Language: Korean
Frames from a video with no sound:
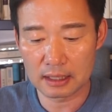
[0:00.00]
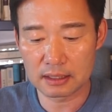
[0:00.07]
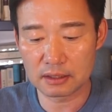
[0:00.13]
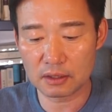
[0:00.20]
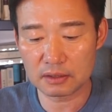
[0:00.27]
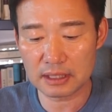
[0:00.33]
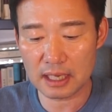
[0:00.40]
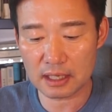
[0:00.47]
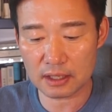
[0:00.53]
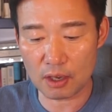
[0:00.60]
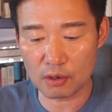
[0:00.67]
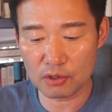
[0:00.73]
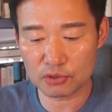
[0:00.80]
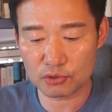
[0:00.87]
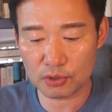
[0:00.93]
그러나
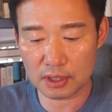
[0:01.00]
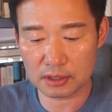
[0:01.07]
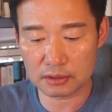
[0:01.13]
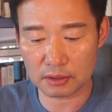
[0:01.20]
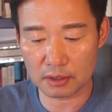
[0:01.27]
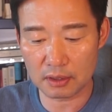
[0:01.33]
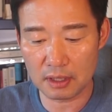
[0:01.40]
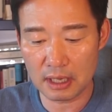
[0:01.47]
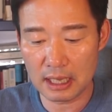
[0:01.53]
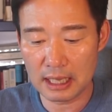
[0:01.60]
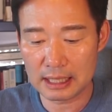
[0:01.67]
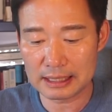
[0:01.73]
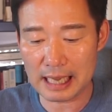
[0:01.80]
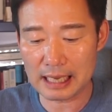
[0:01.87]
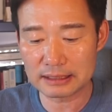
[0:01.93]
경호처에서
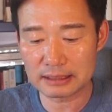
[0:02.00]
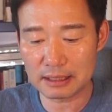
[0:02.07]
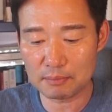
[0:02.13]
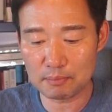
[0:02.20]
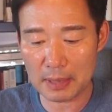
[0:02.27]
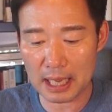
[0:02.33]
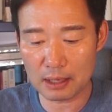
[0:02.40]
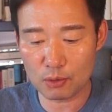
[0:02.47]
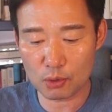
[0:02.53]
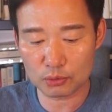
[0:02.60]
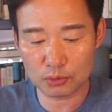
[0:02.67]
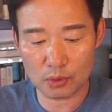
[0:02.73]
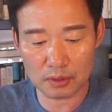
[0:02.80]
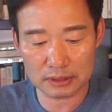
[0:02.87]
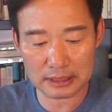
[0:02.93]
양산
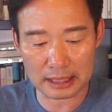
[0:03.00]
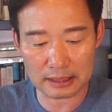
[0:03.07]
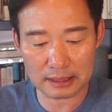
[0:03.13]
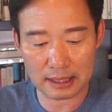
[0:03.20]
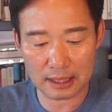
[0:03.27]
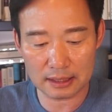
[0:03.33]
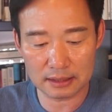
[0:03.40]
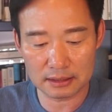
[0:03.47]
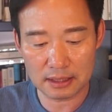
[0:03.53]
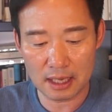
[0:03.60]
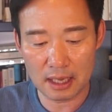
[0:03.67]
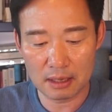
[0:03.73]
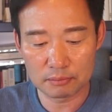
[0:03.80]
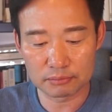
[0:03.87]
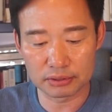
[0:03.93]
매곡동 자택은
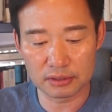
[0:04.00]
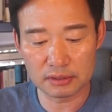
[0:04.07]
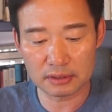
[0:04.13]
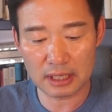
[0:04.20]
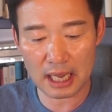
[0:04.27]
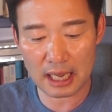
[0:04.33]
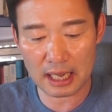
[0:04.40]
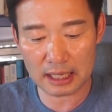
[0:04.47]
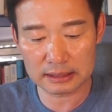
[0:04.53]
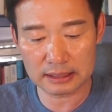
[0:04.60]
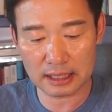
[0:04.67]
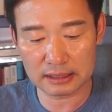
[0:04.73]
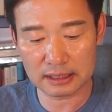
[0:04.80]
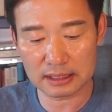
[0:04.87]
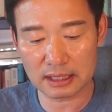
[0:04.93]

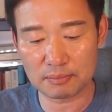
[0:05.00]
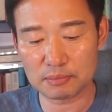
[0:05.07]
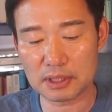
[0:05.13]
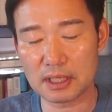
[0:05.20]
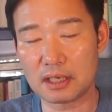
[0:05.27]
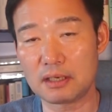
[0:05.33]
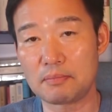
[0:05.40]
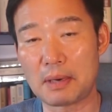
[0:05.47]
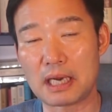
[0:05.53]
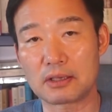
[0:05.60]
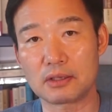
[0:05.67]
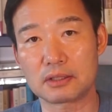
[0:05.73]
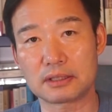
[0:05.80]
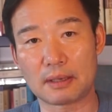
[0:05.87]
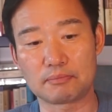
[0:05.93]
불가하다는 입장을
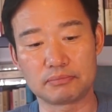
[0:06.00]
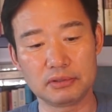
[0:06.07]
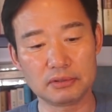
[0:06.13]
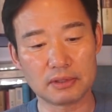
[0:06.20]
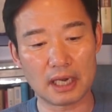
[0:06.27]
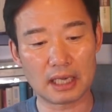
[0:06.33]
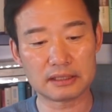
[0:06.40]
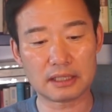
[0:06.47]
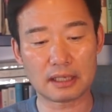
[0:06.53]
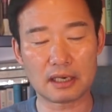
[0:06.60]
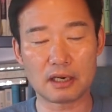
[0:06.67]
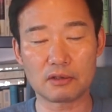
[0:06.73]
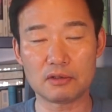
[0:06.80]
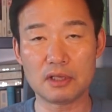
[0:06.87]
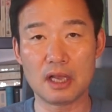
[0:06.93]
밝혔다.
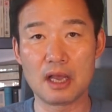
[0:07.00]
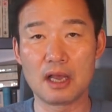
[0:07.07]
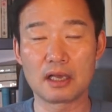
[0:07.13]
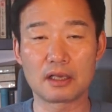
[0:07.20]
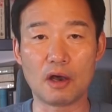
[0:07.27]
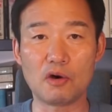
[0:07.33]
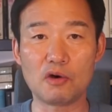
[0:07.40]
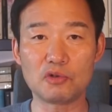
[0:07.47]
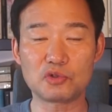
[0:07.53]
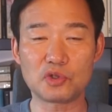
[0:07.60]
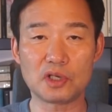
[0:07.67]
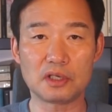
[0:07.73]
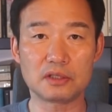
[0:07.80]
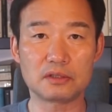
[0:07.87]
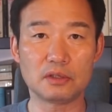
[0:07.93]
불가하다라는 건
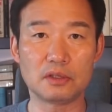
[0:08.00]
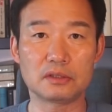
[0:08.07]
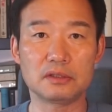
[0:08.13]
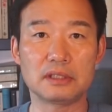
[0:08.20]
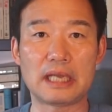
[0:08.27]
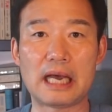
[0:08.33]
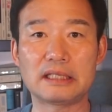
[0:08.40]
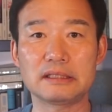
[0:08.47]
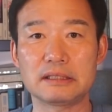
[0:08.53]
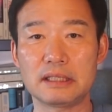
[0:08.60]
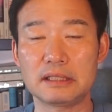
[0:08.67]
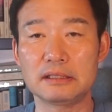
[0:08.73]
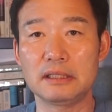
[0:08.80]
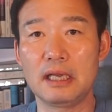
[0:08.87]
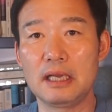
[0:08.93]
경호처에서 그
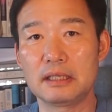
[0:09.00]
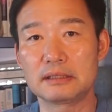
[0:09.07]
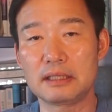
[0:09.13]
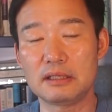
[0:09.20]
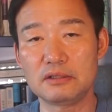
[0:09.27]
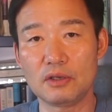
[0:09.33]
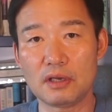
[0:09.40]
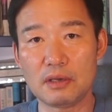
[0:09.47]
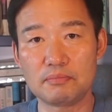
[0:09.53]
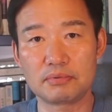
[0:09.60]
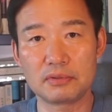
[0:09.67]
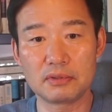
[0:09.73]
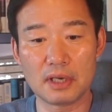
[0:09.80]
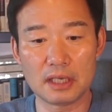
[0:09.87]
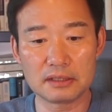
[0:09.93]
양산 사자가
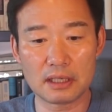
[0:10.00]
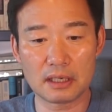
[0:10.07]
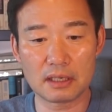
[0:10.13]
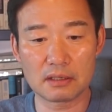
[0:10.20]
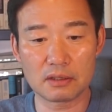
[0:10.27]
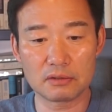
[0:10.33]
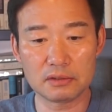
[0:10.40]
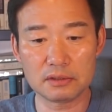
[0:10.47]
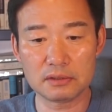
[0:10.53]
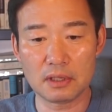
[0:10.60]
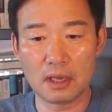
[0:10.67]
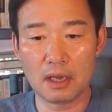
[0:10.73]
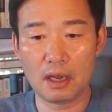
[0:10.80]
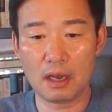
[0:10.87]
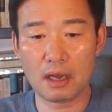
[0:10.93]
불가하다는 거는
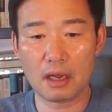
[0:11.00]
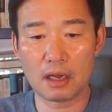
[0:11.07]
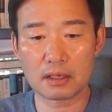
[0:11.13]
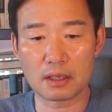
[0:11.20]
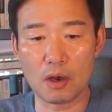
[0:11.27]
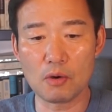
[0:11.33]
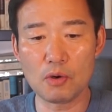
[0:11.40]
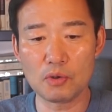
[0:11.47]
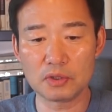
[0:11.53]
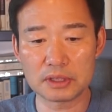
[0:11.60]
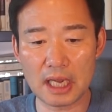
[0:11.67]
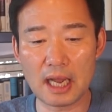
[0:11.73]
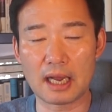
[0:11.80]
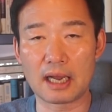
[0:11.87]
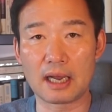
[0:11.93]
어,
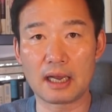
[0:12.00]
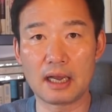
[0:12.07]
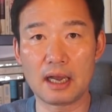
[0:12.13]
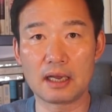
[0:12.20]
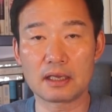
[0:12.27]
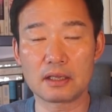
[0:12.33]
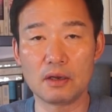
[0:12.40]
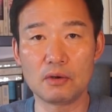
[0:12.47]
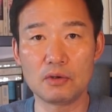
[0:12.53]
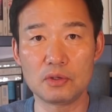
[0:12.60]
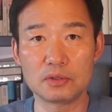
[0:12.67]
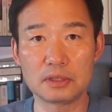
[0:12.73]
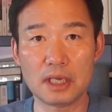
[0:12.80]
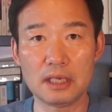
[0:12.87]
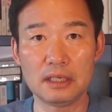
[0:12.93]
경호상 어,
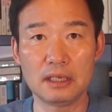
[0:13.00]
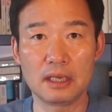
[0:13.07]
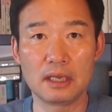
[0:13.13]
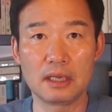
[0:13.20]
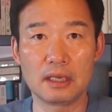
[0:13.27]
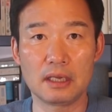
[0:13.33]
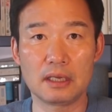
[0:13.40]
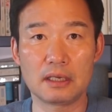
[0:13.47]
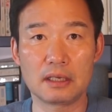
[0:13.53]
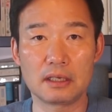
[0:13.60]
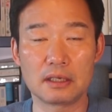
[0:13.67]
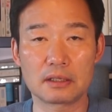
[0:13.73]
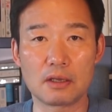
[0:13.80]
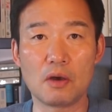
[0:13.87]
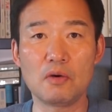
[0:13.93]
경호상
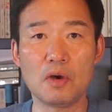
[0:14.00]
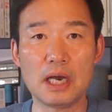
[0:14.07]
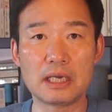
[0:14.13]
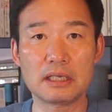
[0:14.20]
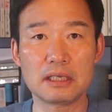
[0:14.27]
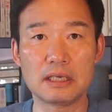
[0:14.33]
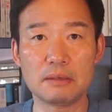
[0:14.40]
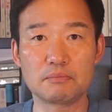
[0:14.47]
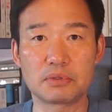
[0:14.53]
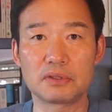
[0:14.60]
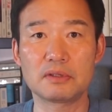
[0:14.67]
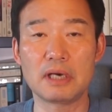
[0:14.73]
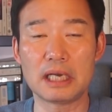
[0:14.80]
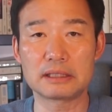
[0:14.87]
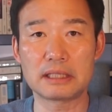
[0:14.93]
어, 경호하기가
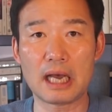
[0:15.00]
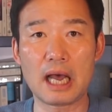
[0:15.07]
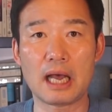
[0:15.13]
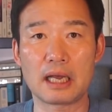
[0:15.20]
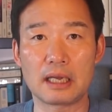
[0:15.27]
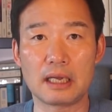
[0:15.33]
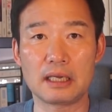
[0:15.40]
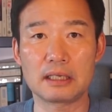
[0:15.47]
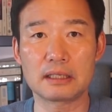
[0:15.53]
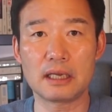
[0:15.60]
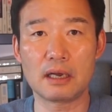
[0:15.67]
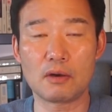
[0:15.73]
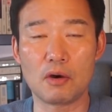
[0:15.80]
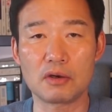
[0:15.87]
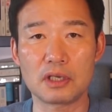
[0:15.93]
불가하다. 아,
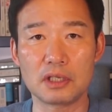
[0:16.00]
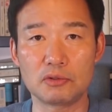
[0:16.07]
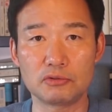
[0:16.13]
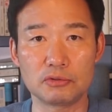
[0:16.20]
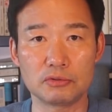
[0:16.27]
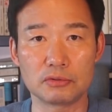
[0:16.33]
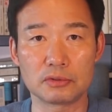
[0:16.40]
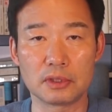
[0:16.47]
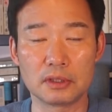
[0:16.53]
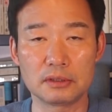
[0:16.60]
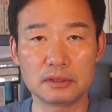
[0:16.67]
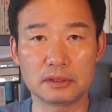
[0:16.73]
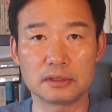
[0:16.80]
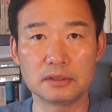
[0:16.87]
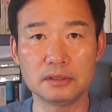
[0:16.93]
그러니까
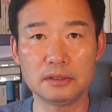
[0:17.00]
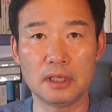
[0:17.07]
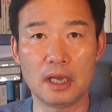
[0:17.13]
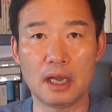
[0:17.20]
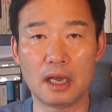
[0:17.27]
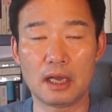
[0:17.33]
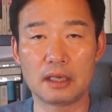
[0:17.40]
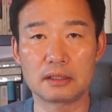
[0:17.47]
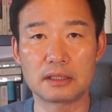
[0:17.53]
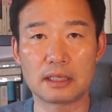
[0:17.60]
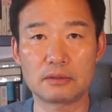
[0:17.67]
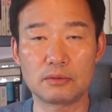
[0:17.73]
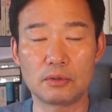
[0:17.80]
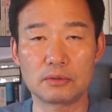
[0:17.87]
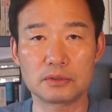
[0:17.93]
거기로는 아,
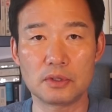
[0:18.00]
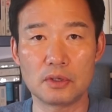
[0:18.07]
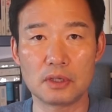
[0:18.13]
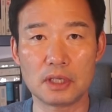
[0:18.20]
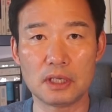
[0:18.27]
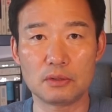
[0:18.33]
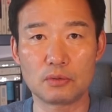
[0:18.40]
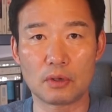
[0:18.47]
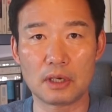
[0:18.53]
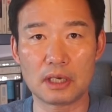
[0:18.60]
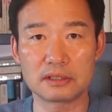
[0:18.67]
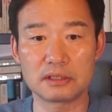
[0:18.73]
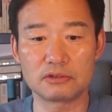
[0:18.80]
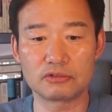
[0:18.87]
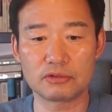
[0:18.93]
대통령이
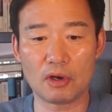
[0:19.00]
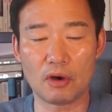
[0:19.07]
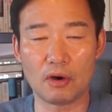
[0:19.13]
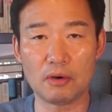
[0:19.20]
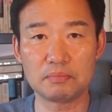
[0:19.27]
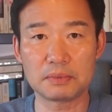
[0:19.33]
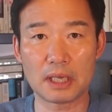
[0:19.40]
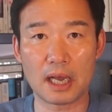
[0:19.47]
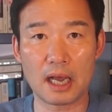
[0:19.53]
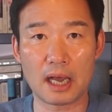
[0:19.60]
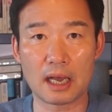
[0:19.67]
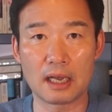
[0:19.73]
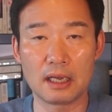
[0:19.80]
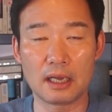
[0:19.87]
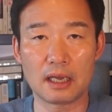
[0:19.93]
돌아가실 수가
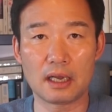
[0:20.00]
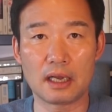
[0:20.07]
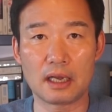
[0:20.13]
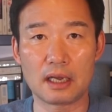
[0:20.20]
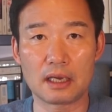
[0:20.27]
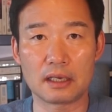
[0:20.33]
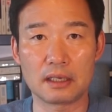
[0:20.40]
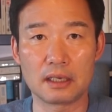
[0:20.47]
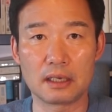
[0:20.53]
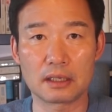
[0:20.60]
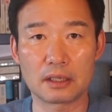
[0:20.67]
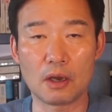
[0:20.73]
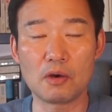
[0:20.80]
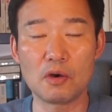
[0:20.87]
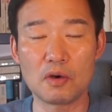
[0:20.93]
없다. 아,
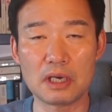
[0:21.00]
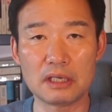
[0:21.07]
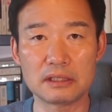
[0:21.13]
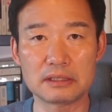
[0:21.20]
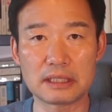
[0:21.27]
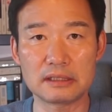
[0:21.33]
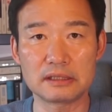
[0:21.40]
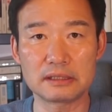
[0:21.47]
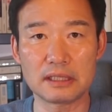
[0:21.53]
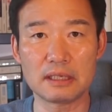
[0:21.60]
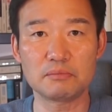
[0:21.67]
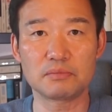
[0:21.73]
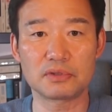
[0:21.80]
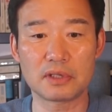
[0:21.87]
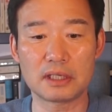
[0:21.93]
경호가
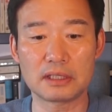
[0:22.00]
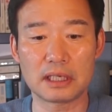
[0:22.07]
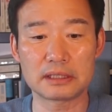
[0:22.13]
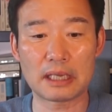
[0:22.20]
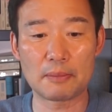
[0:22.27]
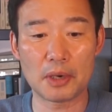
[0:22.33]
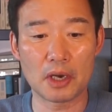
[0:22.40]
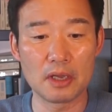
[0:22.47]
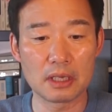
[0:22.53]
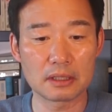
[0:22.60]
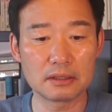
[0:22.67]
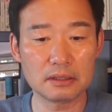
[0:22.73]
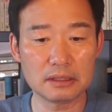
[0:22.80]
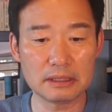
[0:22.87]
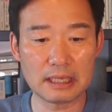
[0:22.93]
사실상 불가능하다. 뭐
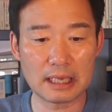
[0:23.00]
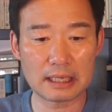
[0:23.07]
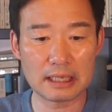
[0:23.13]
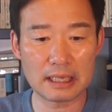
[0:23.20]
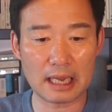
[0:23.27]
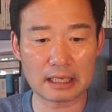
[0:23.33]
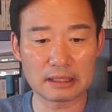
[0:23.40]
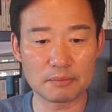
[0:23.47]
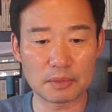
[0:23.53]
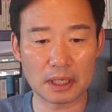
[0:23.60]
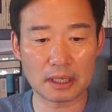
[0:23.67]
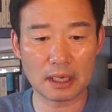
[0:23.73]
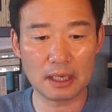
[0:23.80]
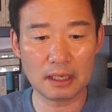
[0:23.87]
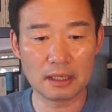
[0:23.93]
그런 얘기
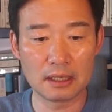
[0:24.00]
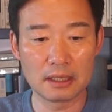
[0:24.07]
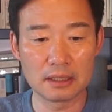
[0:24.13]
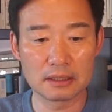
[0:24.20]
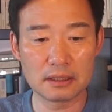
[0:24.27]
아닙니까?